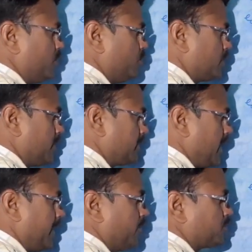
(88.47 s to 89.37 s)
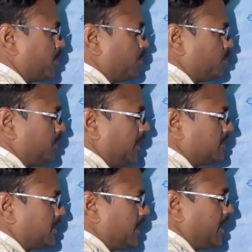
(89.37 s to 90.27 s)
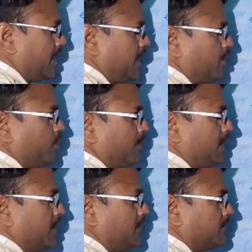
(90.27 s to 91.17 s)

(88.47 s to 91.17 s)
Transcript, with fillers: दूसरा बताएंगे उसका उद्देश्य क्या है आरोप का